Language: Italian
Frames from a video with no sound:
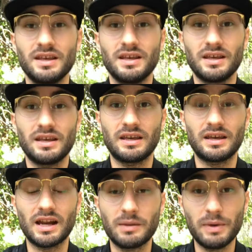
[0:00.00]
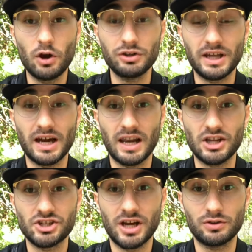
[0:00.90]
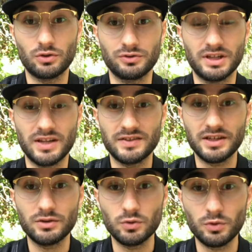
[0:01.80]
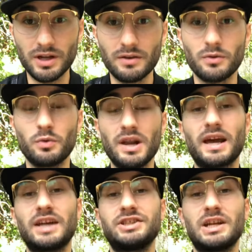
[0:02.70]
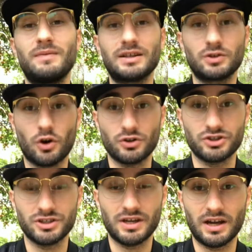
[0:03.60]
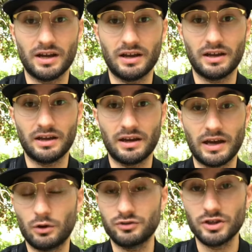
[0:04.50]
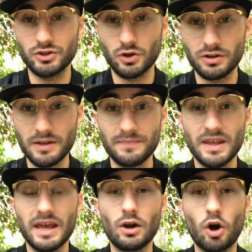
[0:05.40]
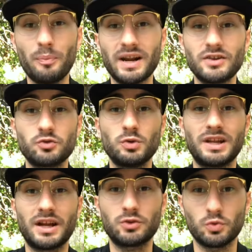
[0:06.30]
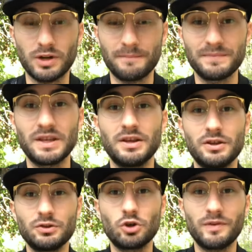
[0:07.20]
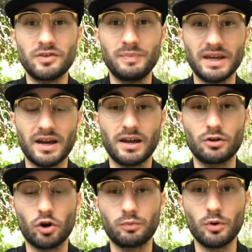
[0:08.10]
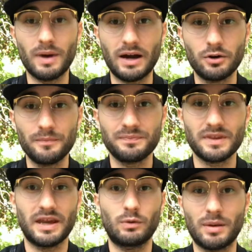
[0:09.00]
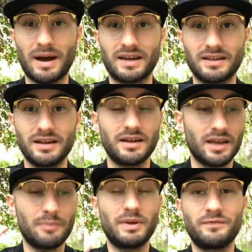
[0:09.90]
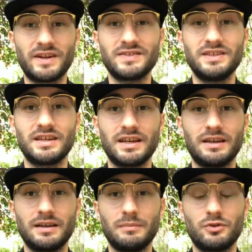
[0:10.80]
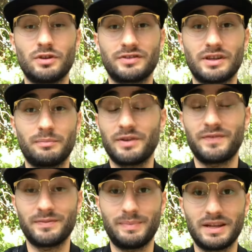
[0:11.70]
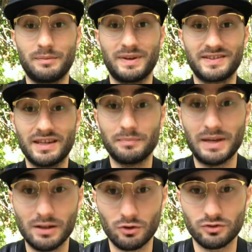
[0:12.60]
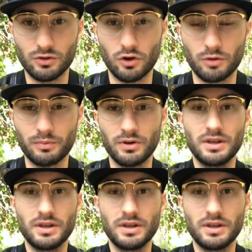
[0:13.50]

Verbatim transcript: E Alcmeone ha lasciato delle scritture, quella che ci è arrivata oggi eh, ai nostri giorni è l'opera sulla natura, dove spiega che il corpo umano è una macchina e per far sì che bisogna star, per, far, per, per star bene il nostro corpo